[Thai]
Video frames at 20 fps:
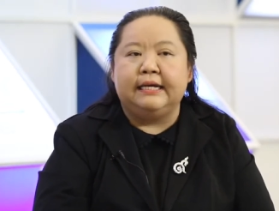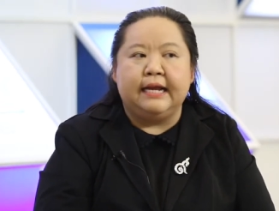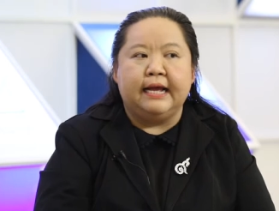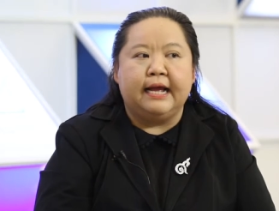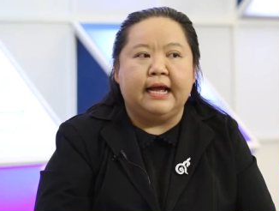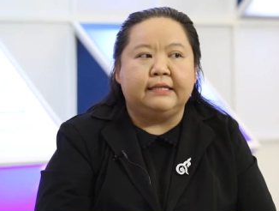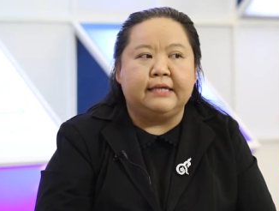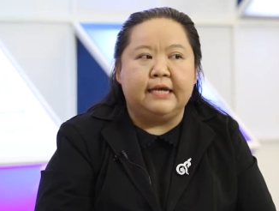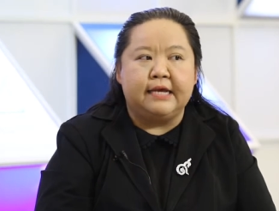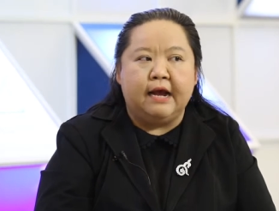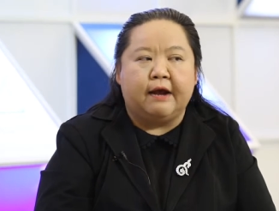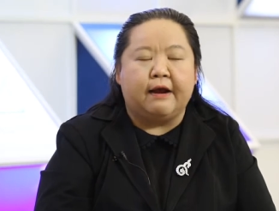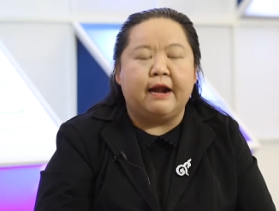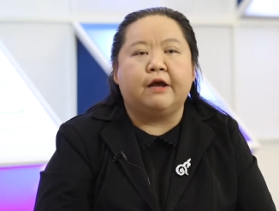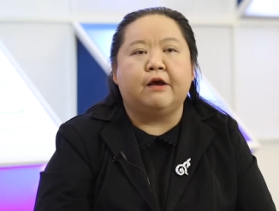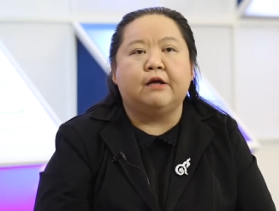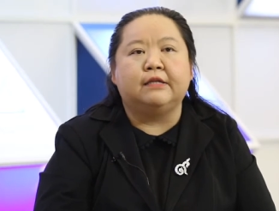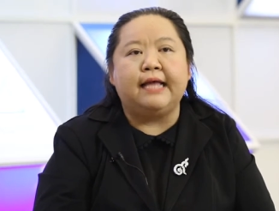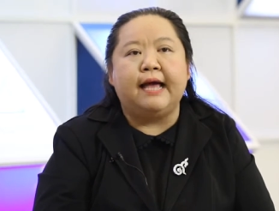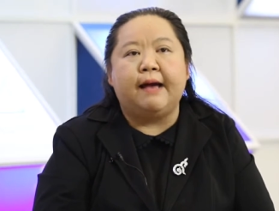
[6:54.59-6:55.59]
นะคะ แต่อย่างไร
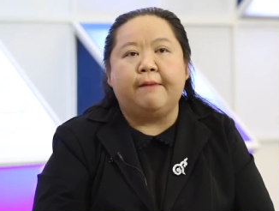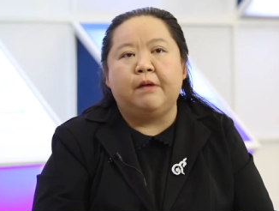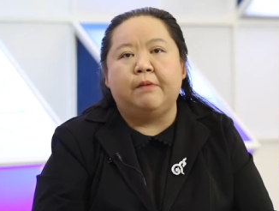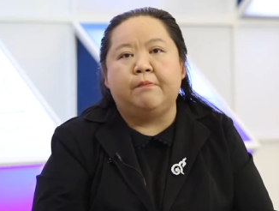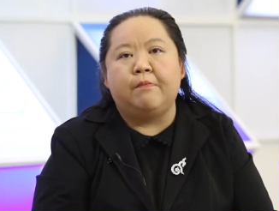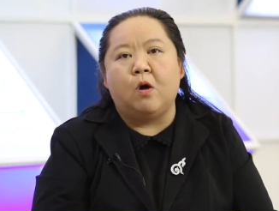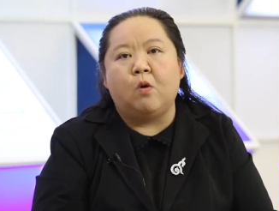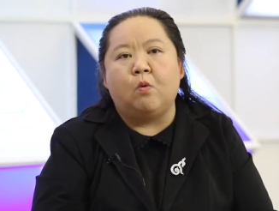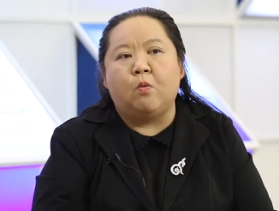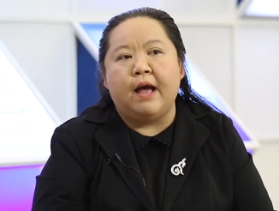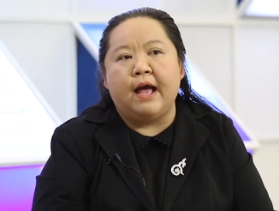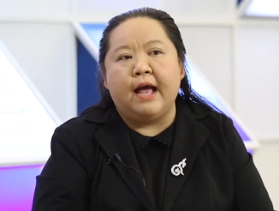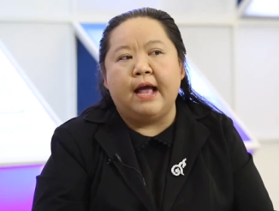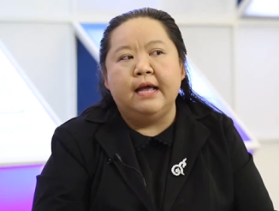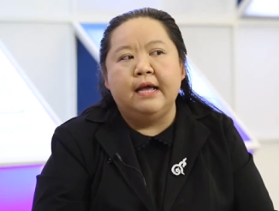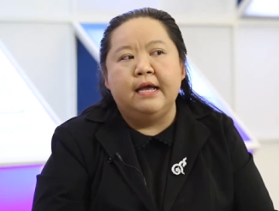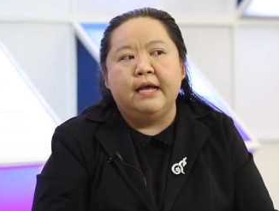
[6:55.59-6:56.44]
ก็ตามเรา มองว่า